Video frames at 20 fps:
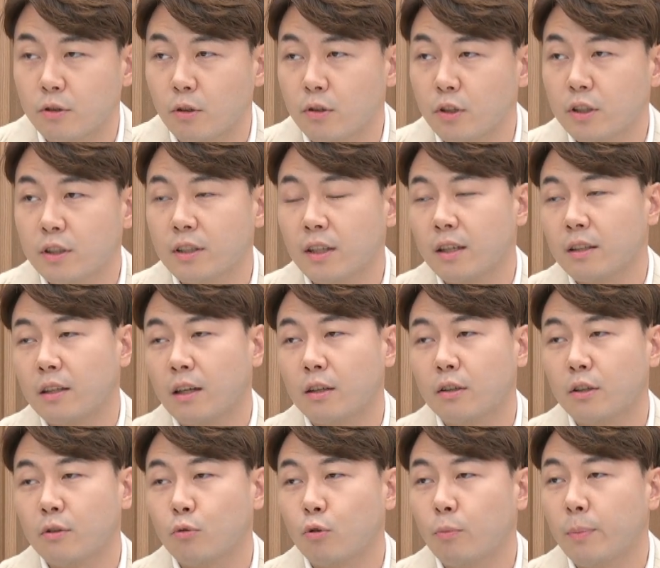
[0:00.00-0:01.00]
전기차가 다
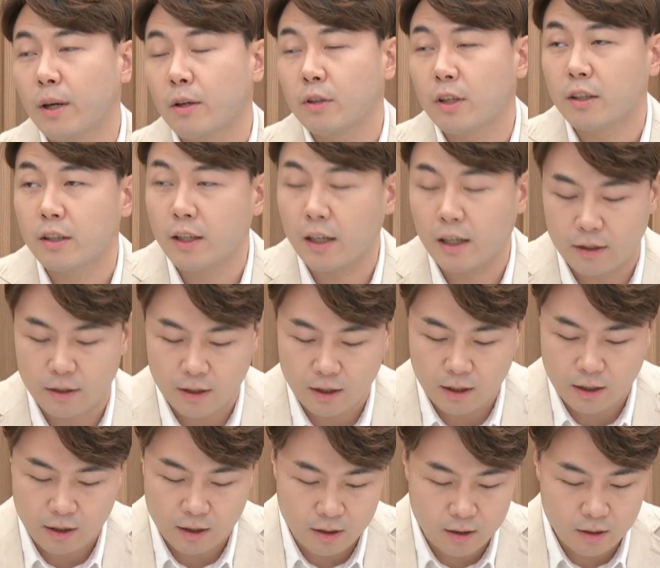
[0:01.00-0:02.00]
이게 그렇죠. 도배가 되는 게
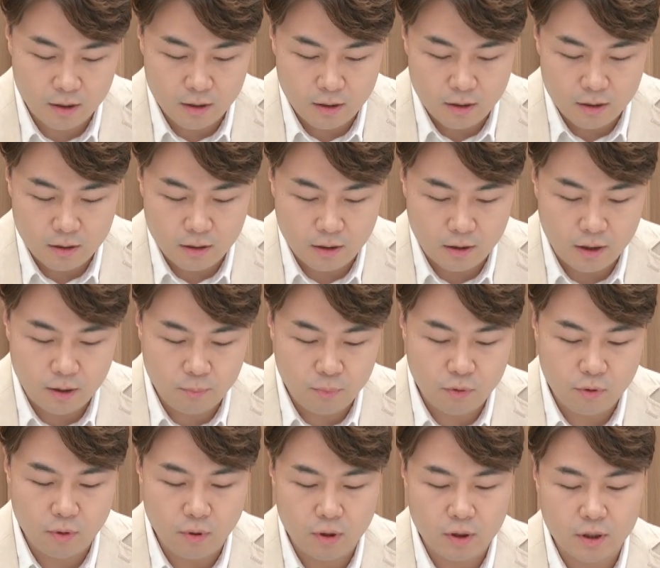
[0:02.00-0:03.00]
아니라 예, 예, 예. 네, 이 p o